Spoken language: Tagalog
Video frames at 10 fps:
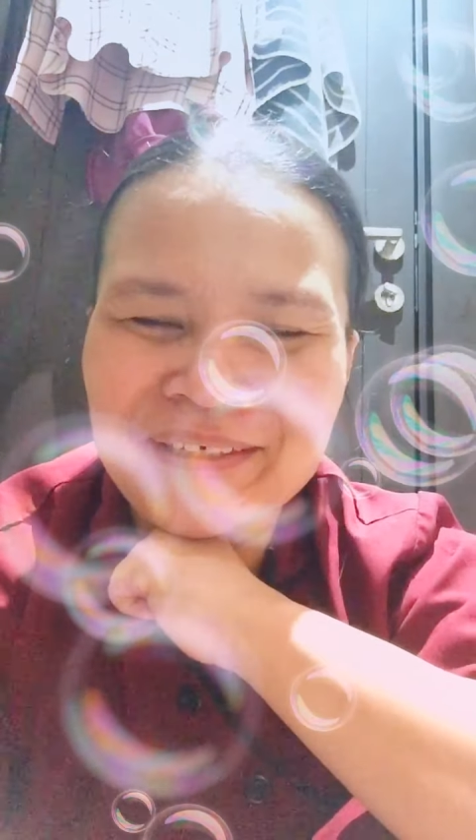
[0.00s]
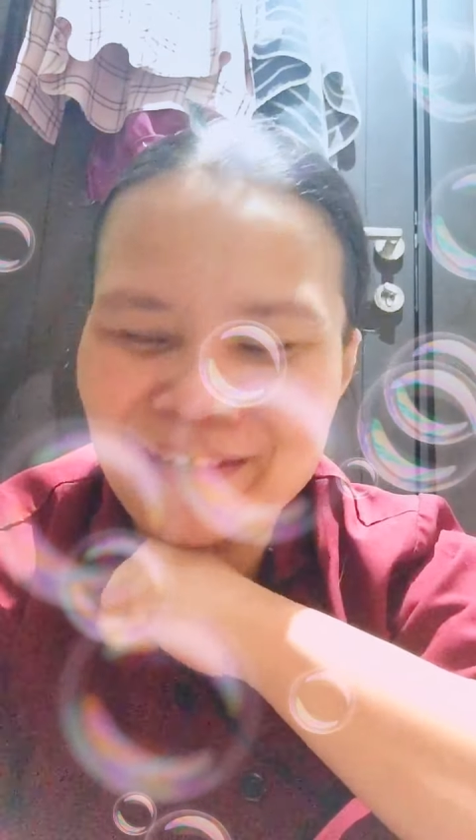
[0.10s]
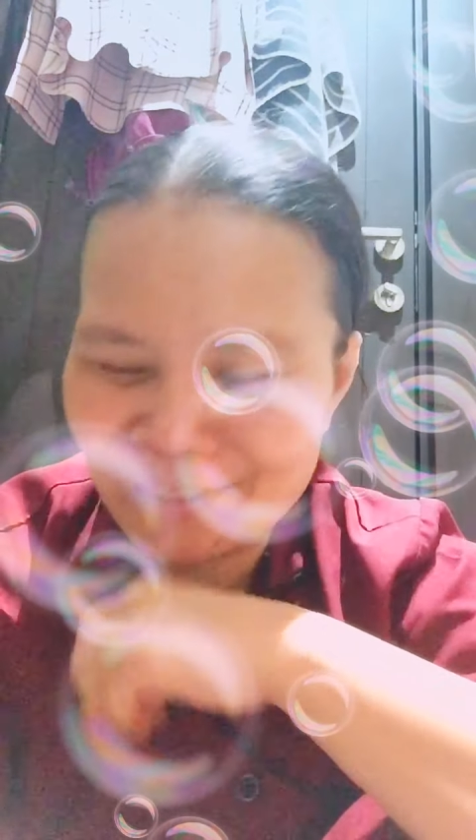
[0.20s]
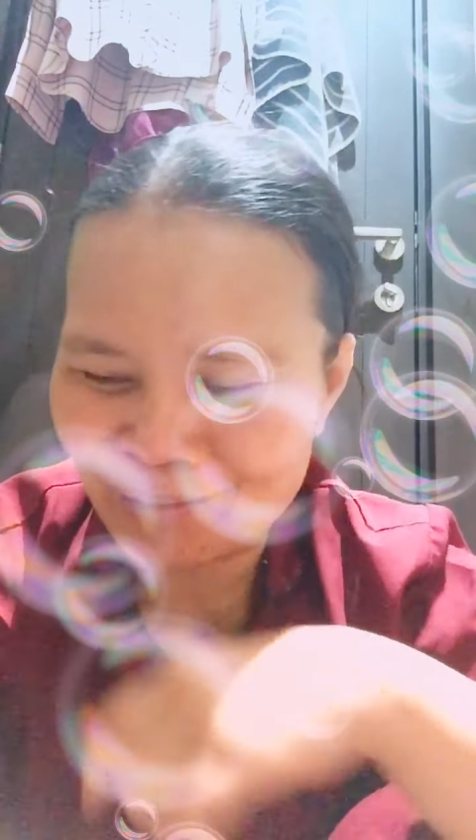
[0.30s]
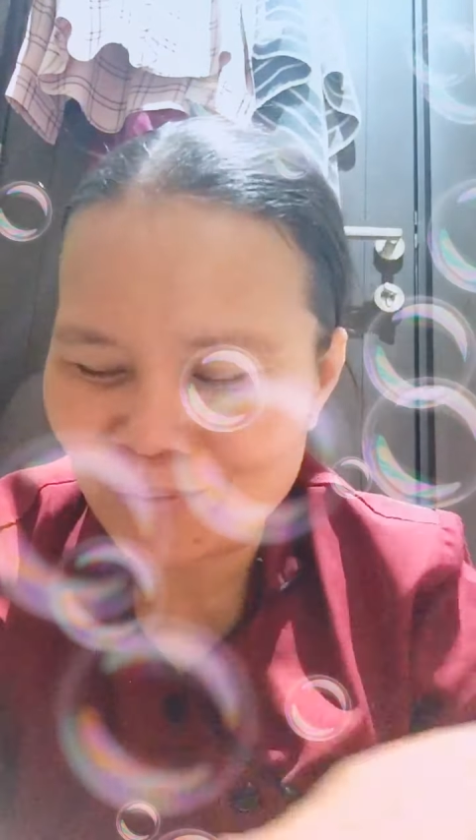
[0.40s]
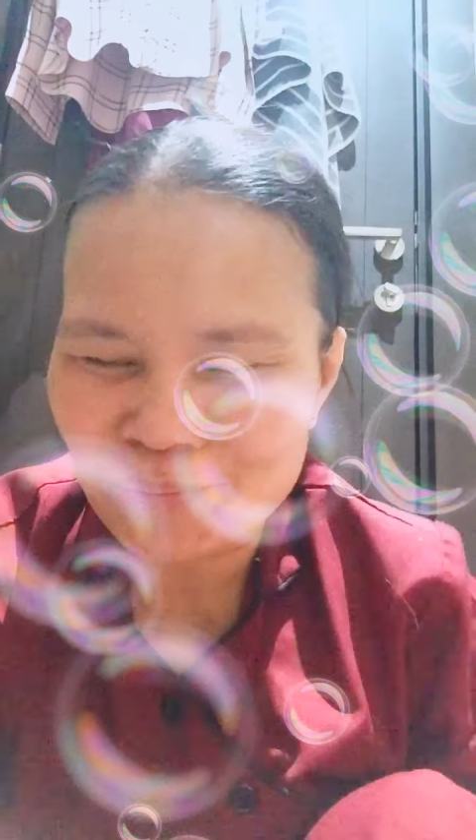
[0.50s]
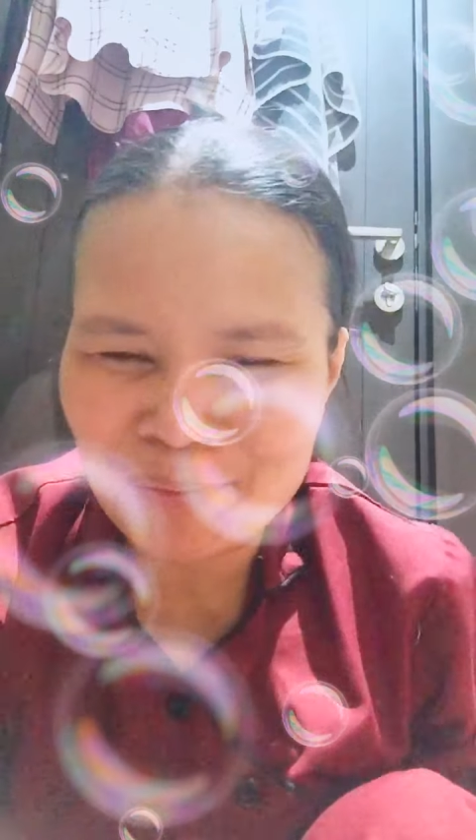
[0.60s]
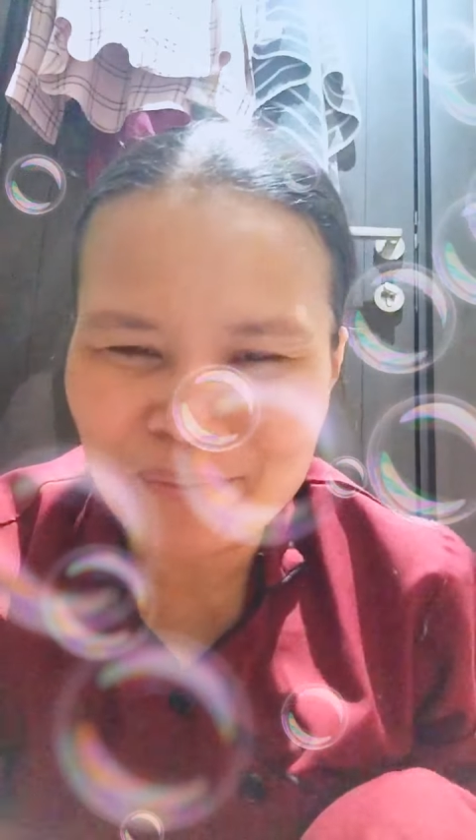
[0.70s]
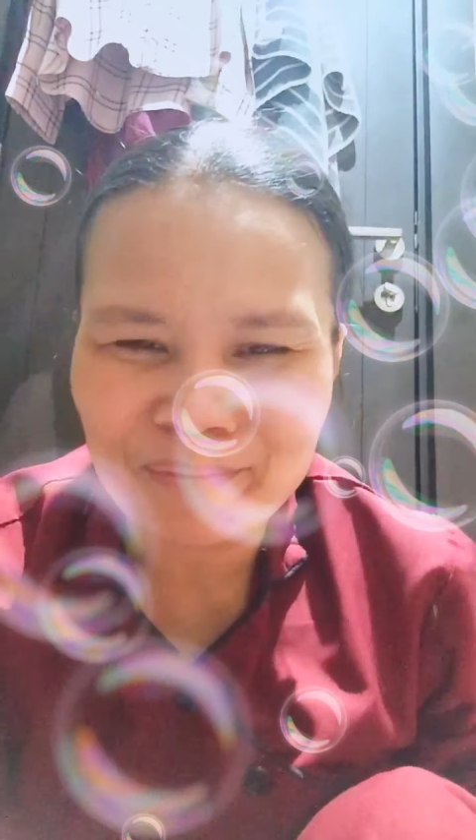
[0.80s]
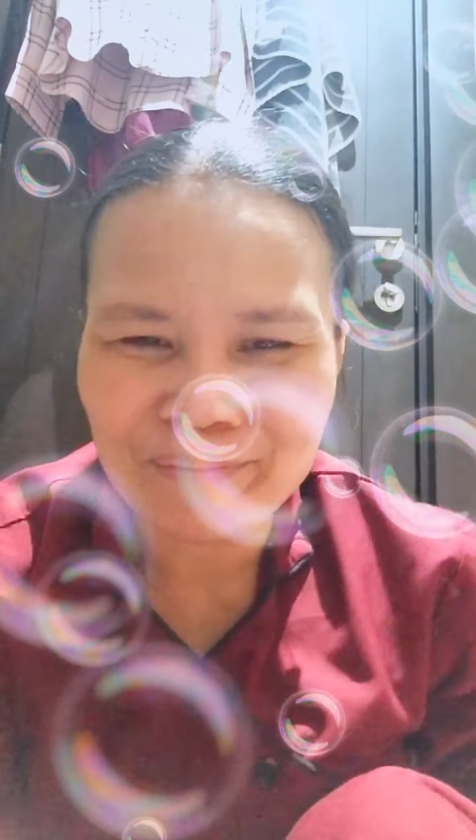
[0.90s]
ganahan ko
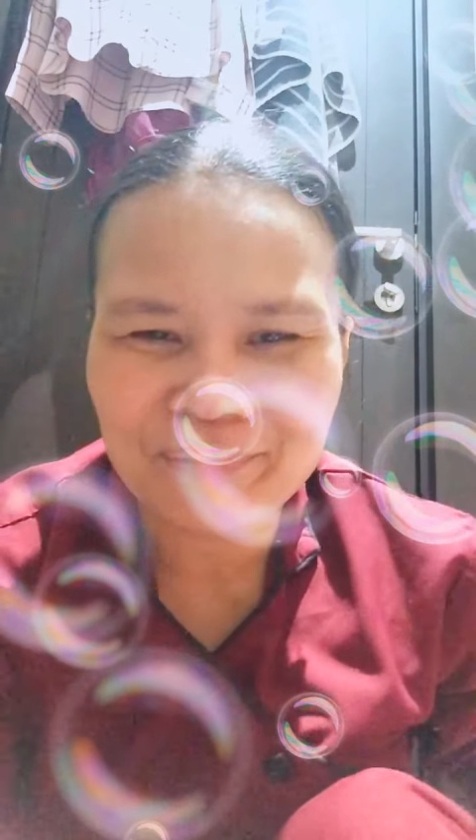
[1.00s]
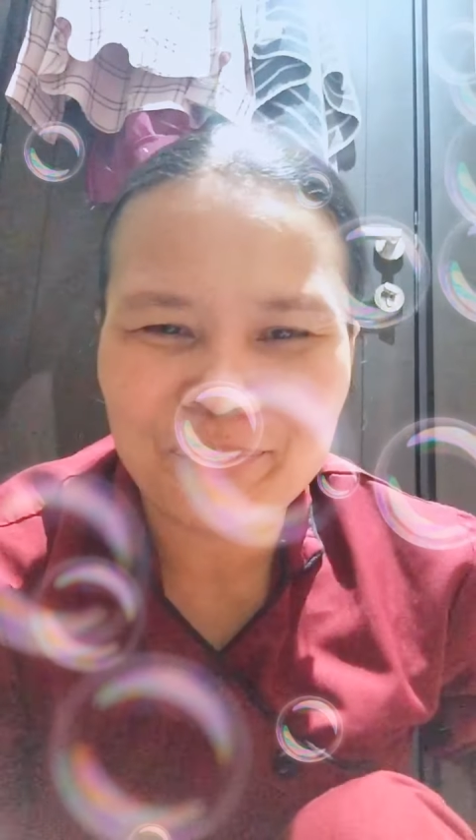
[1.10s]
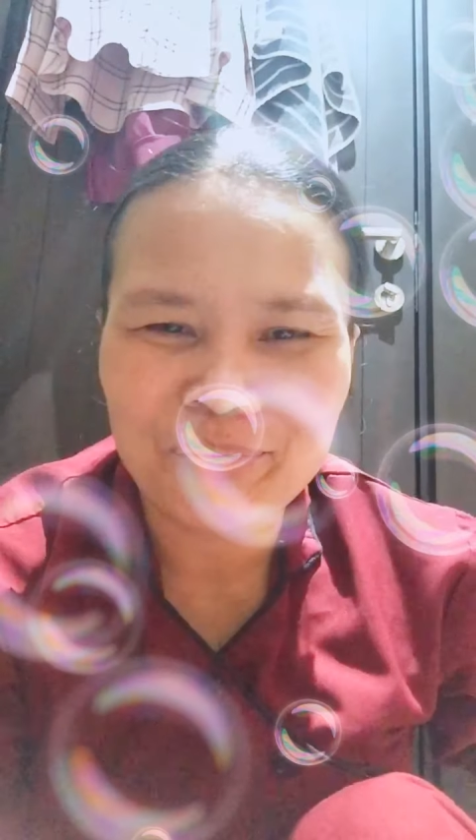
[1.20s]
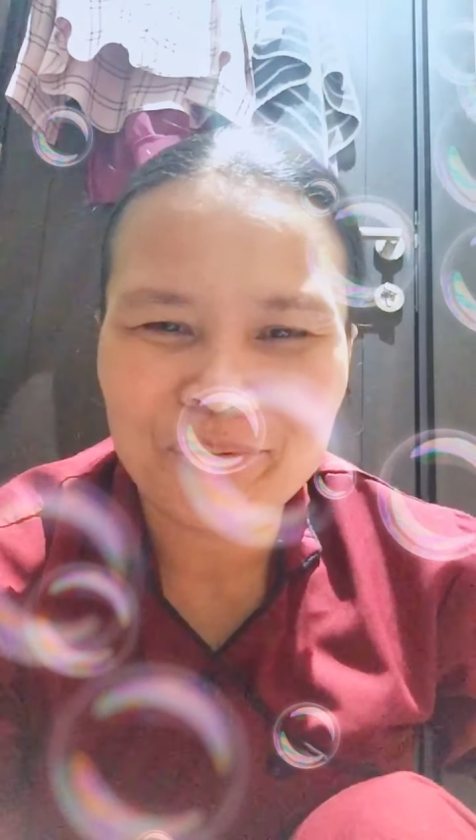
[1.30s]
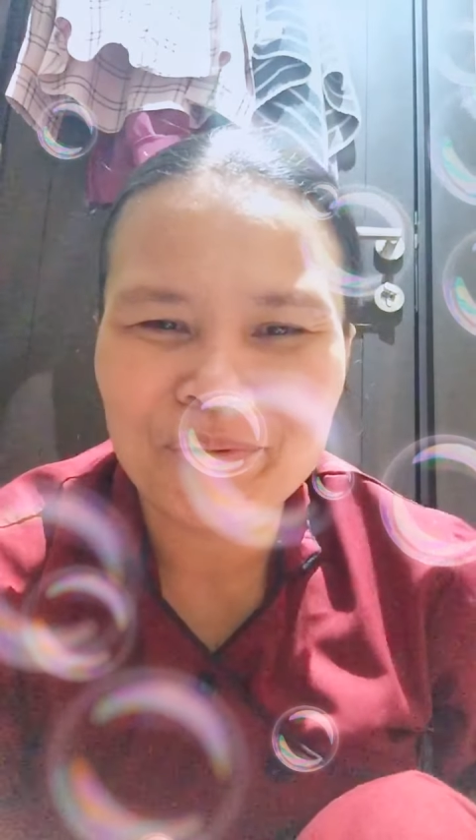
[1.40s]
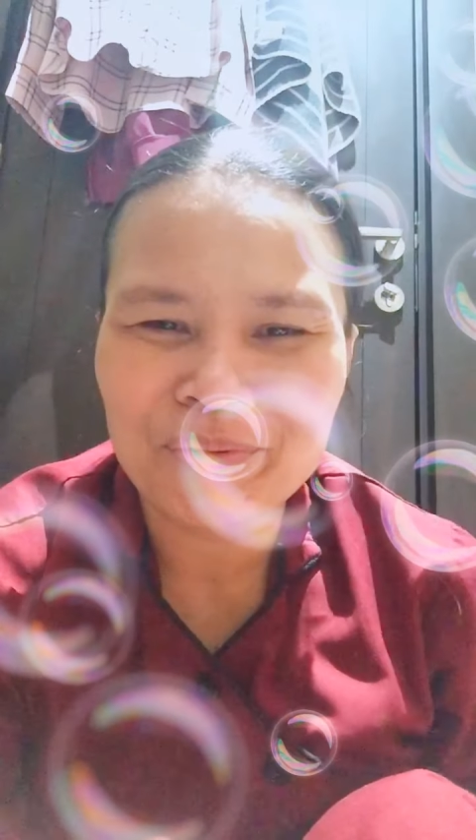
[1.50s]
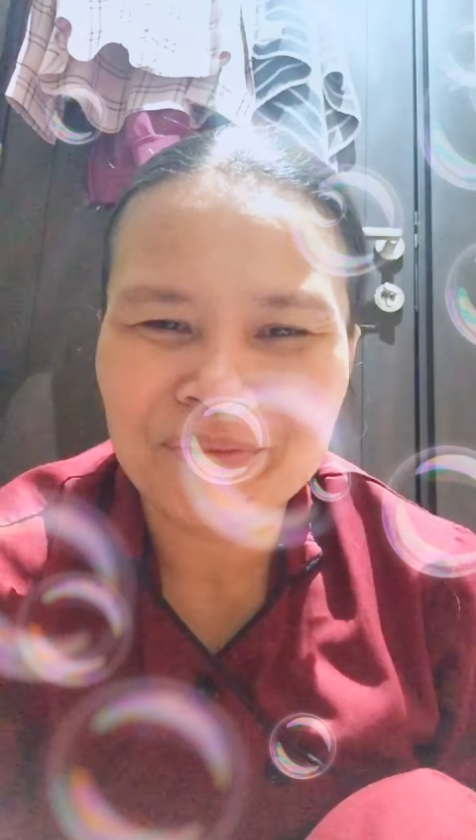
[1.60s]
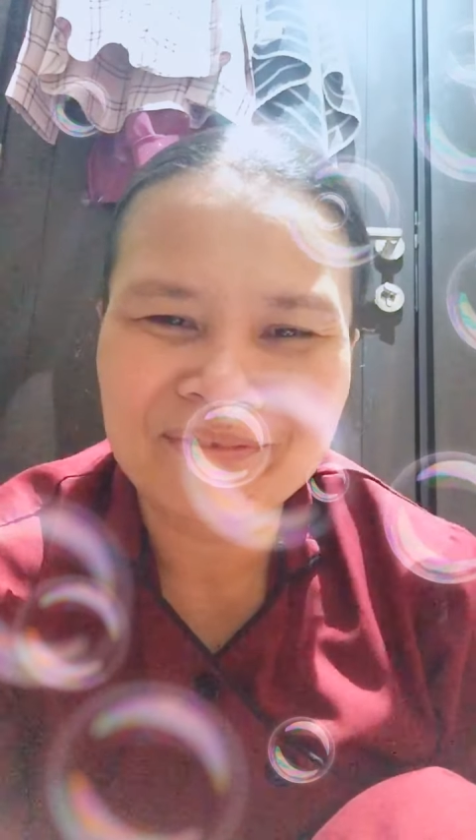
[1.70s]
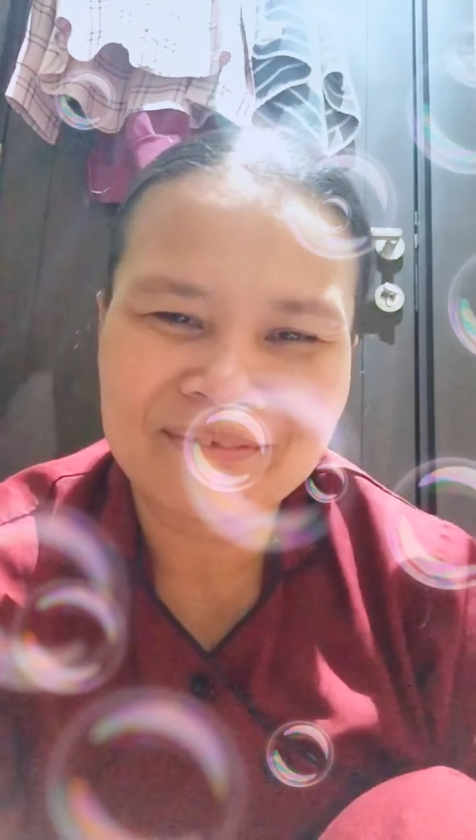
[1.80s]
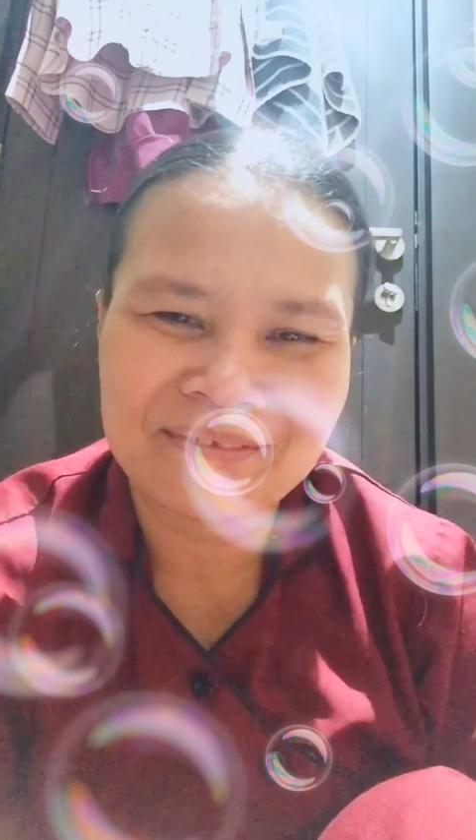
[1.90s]
mo for good